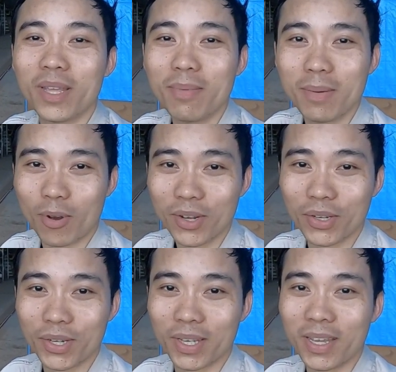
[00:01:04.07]
tiếp với mọi
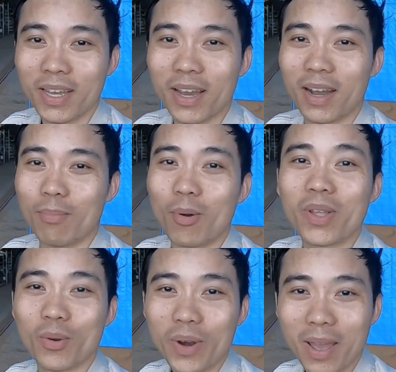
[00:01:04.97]
người à, một
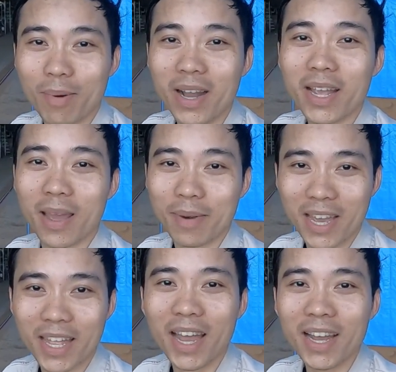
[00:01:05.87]
cái chủ đề mới ngày hôm
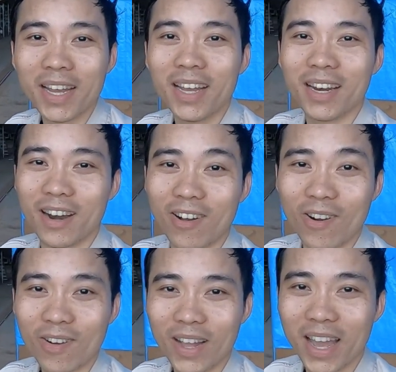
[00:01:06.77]
nay nhé rồi
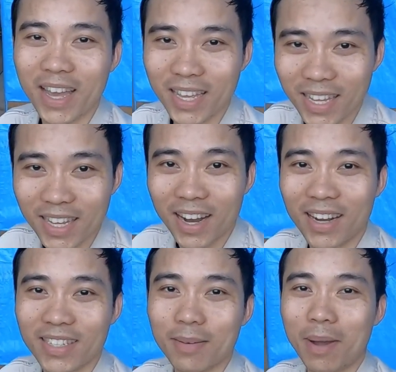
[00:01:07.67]
ok
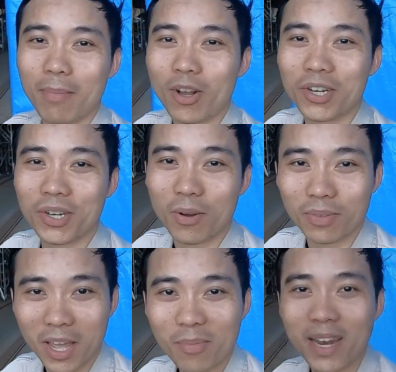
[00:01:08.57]
rồi xin mời mọi người
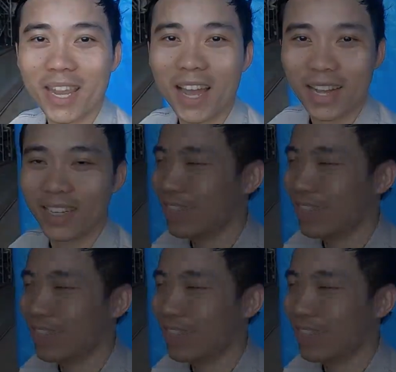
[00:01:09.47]
cùng theo mình nha